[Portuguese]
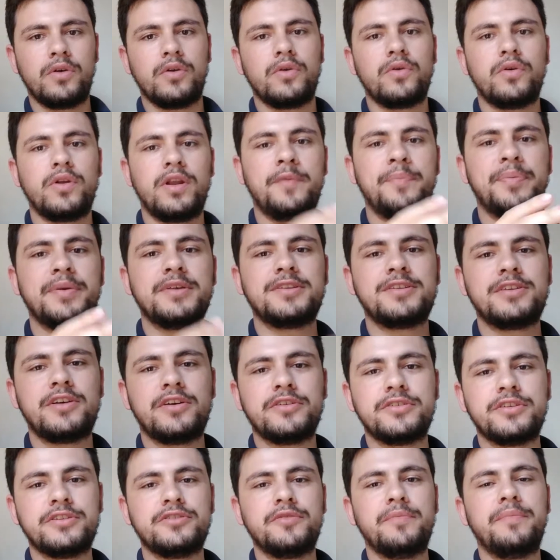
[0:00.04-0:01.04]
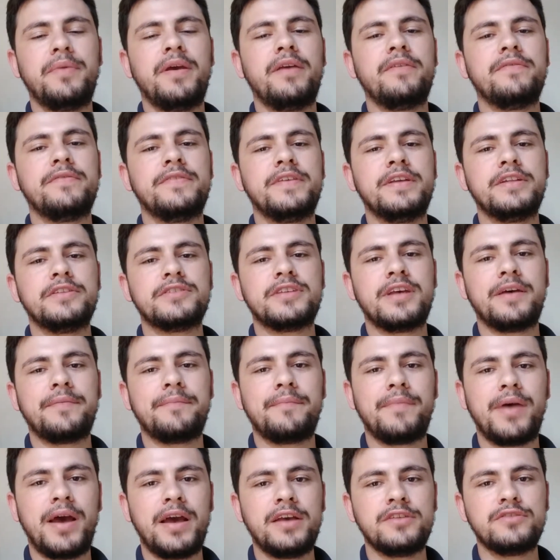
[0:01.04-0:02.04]
Olá pessoal, sejam bem-vindos a
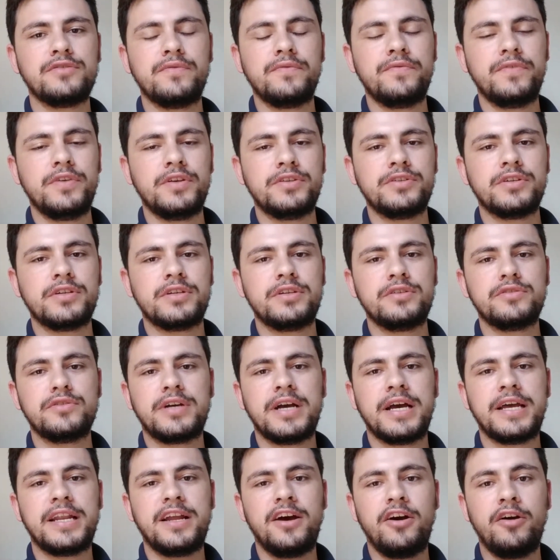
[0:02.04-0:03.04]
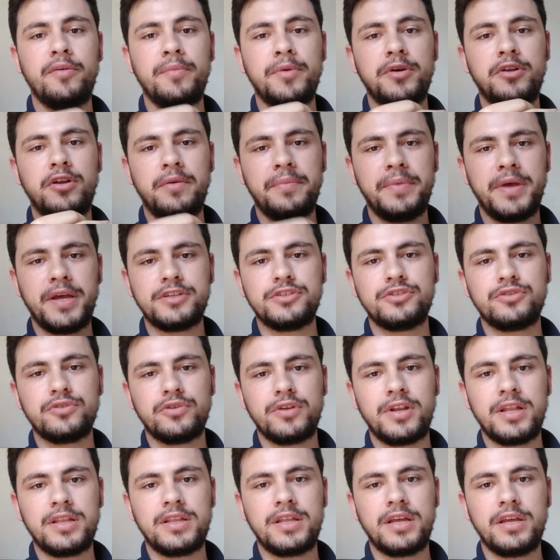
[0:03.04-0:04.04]
mais um vídeo aqui do canal. Meu nome é
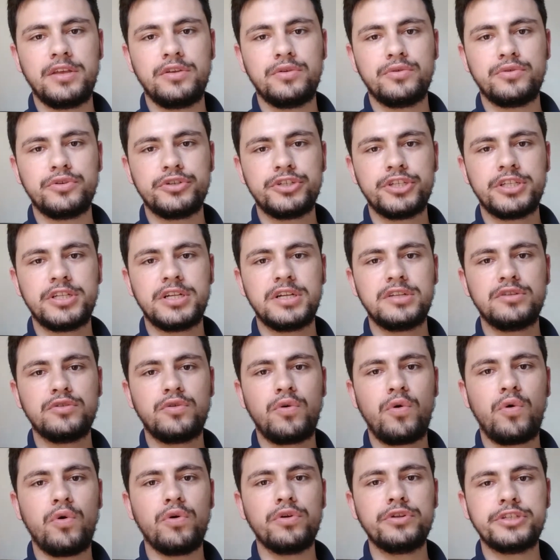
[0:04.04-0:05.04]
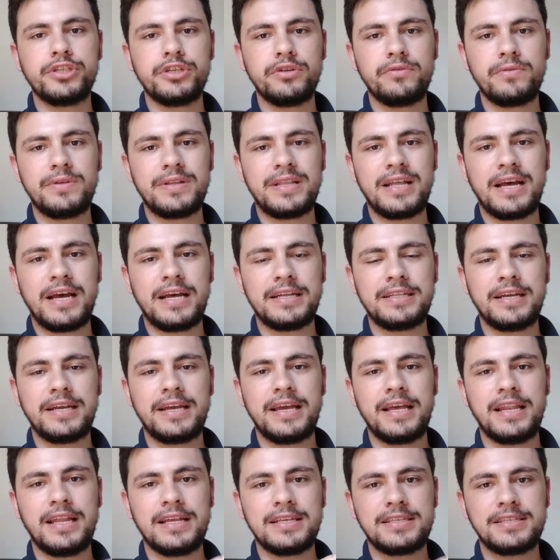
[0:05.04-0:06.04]
Jonathan e hoje dando continuidade
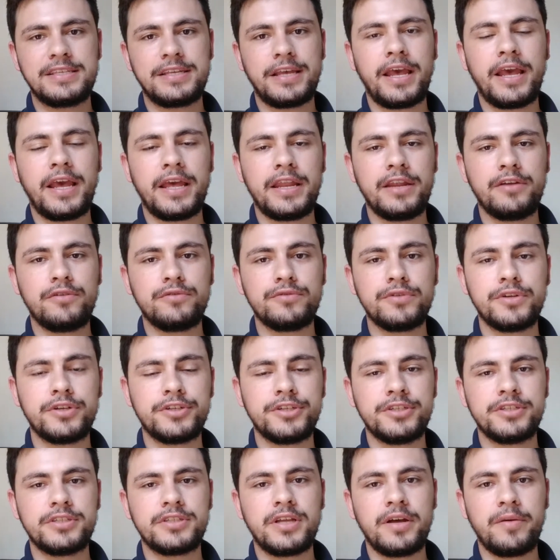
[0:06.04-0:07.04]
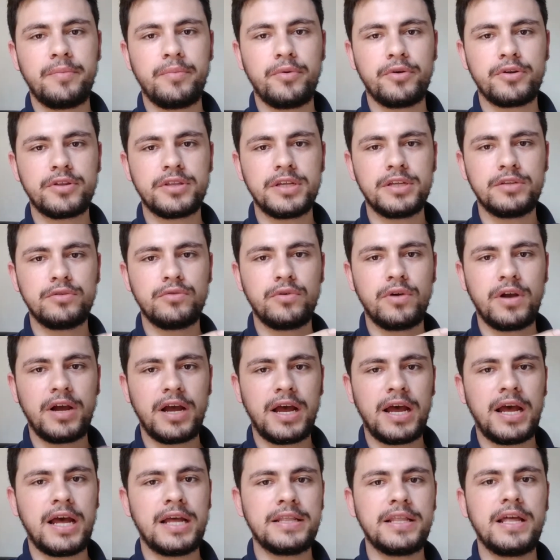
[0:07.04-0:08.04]
àquela série onde a gente está abordando
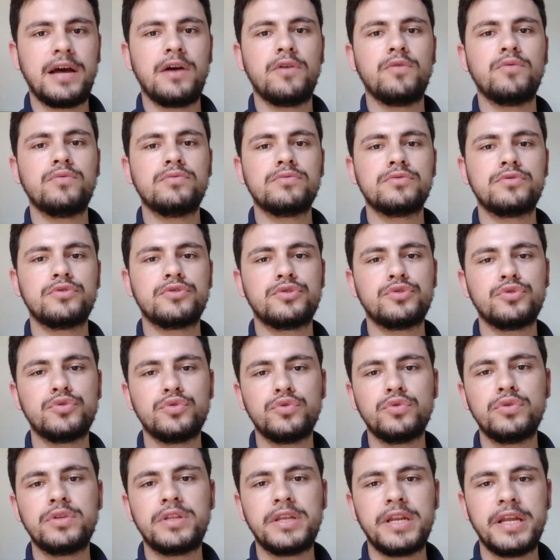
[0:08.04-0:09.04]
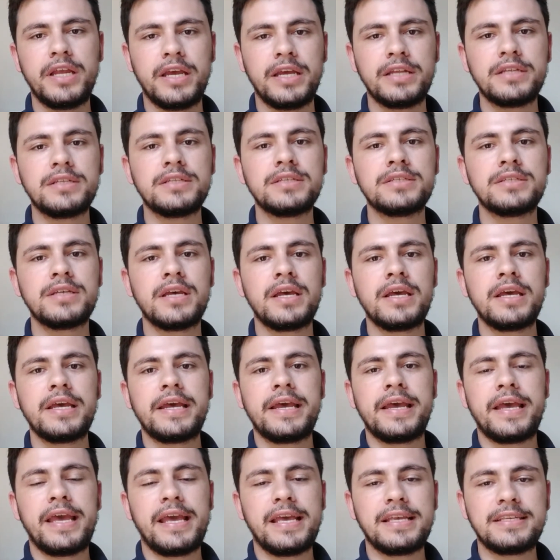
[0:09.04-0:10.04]
cada um dos nutrientes
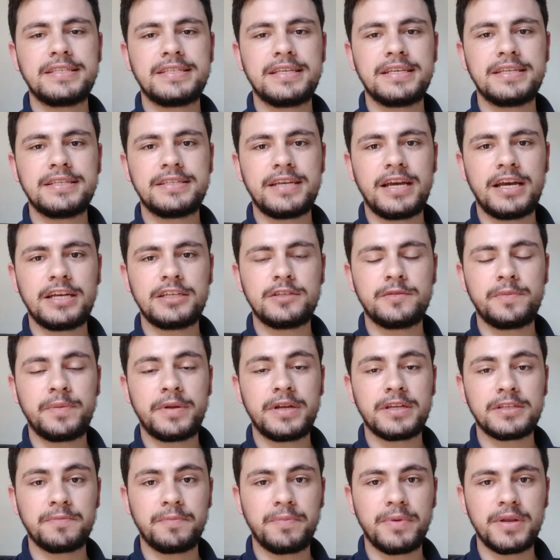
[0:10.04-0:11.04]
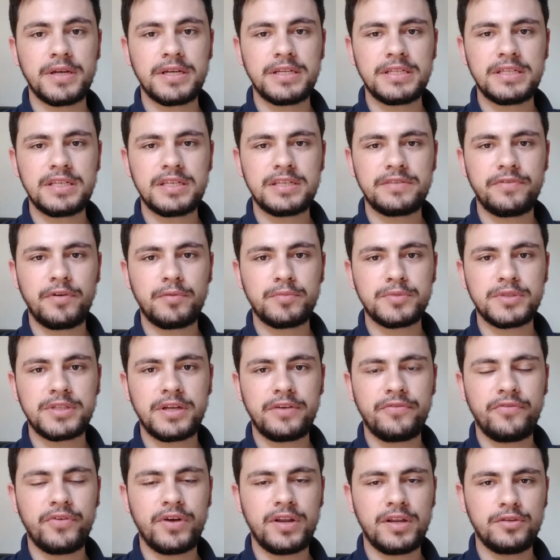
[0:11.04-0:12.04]
essenciais para as plantas, vamos
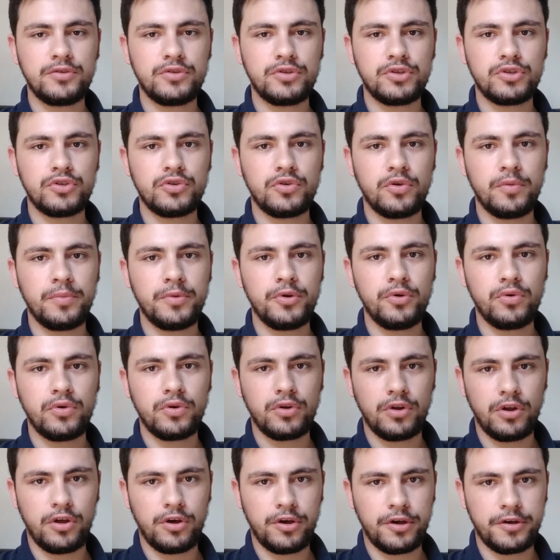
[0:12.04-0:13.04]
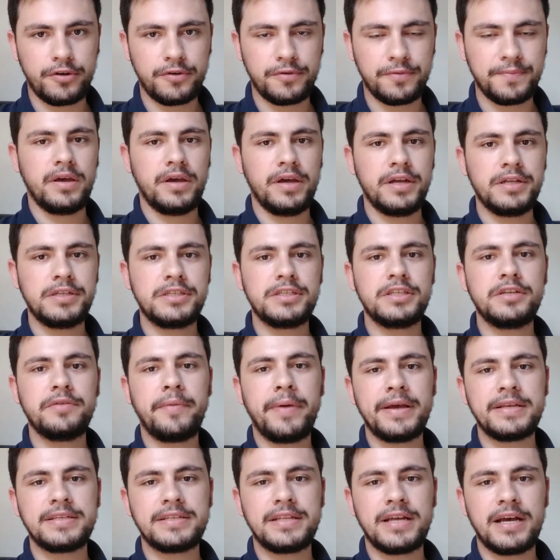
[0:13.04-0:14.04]
estar tá falando sobre o cloro. Antes de
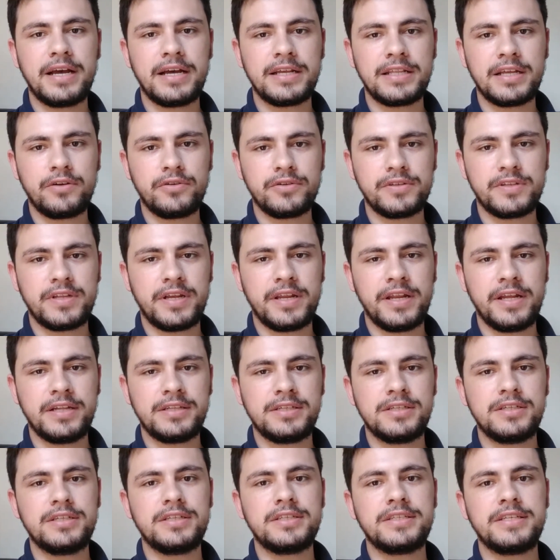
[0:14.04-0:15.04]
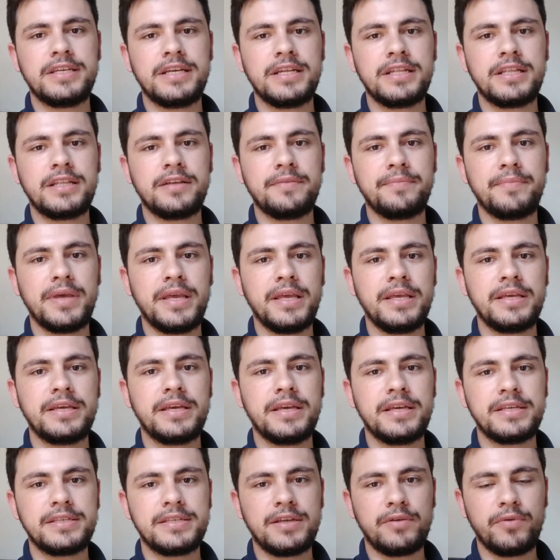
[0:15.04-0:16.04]
mais nada, gostaria de dizer também que
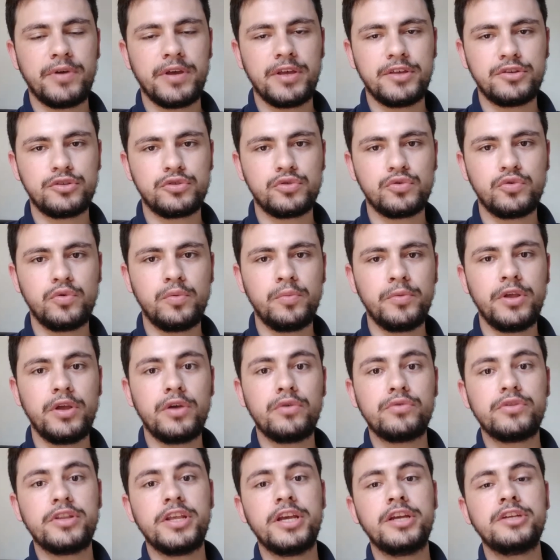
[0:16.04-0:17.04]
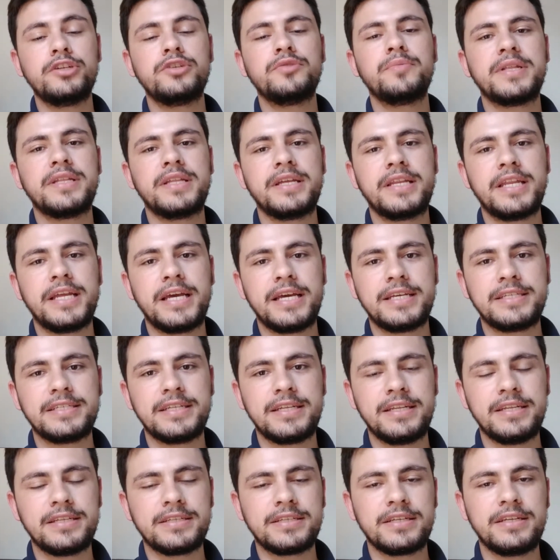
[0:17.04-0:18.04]
esse é um resumo e eu deixo materiais
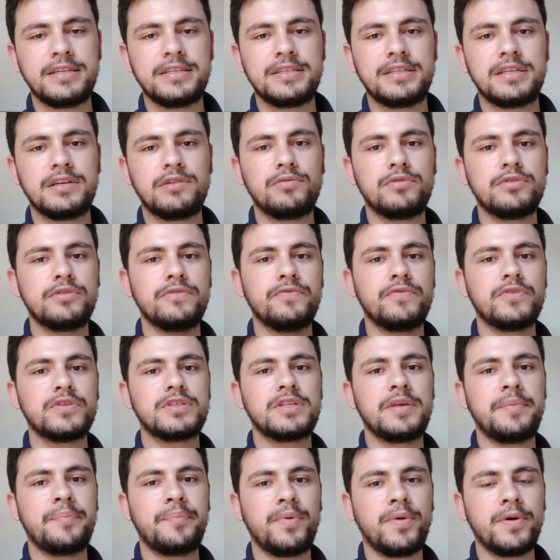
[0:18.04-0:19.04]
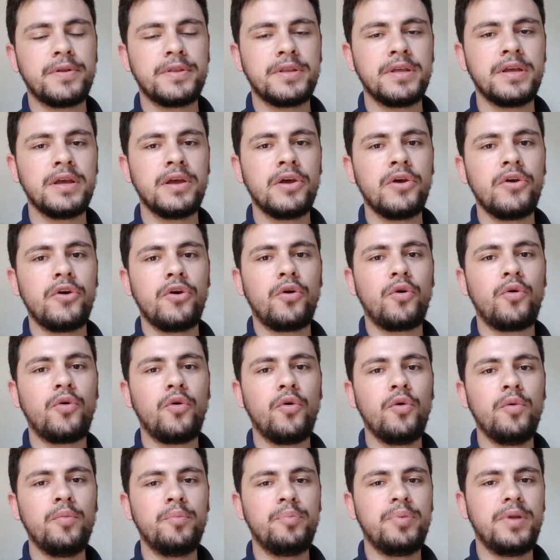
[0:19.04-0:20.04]
na descrição onde você pode
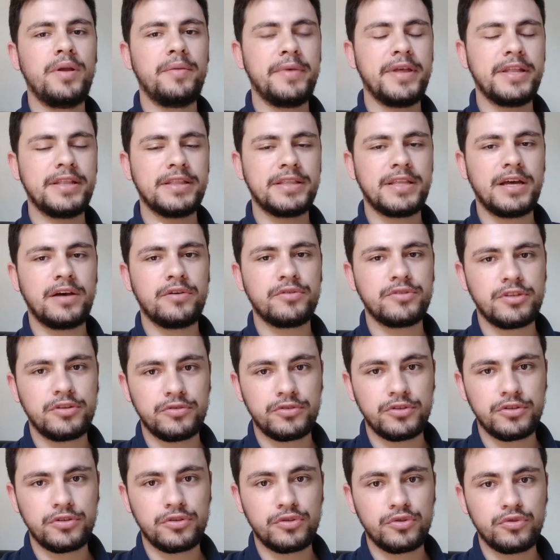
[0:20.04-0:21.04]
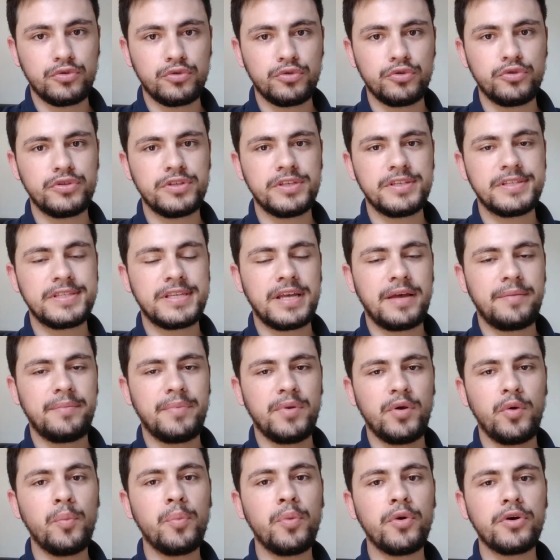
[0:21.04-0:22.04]
complementar os seus estudos e
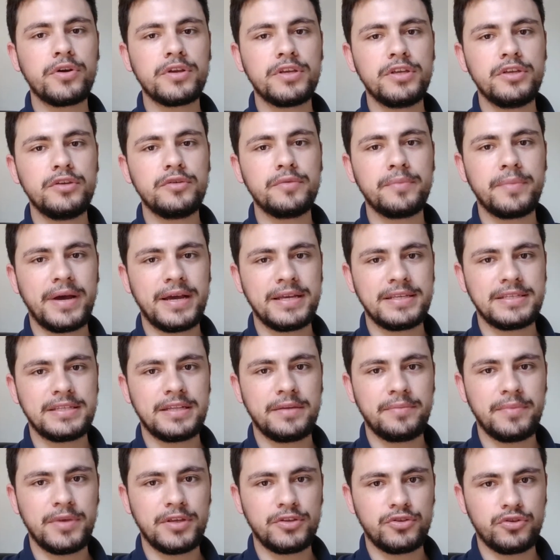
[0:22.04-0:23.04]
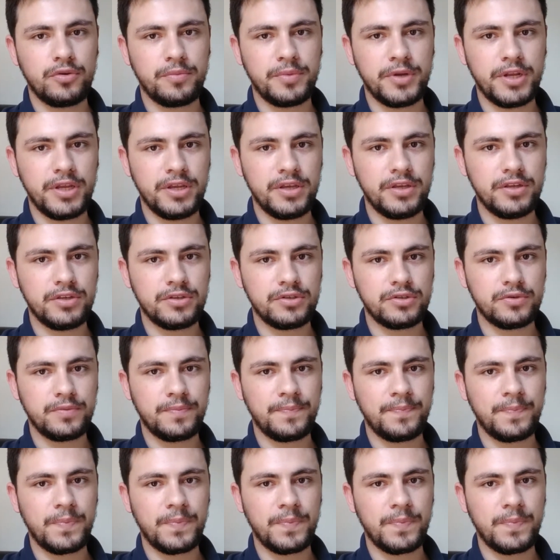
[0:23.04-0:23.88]
saber um pouquinho mais também sobre isso.